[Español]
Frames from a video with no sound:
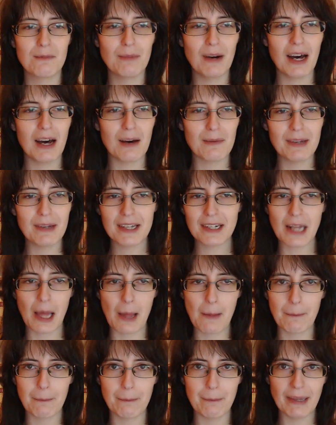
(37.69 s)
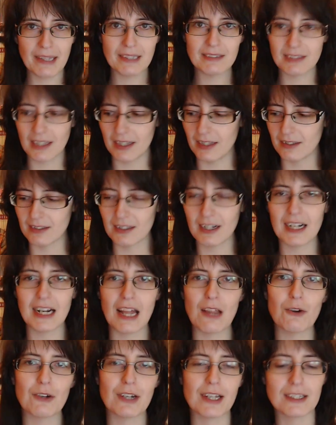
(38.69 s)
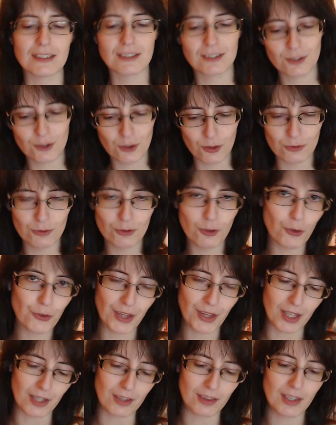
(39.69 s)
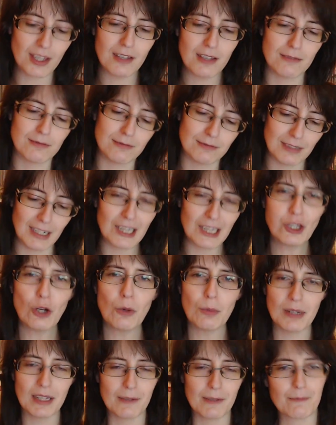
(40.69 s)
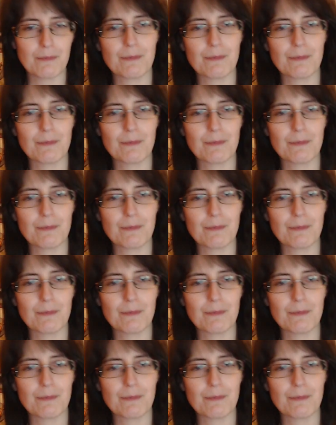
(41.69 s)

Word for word: va a haber 20 ganadores, no, no 10, ¿eh? el doble.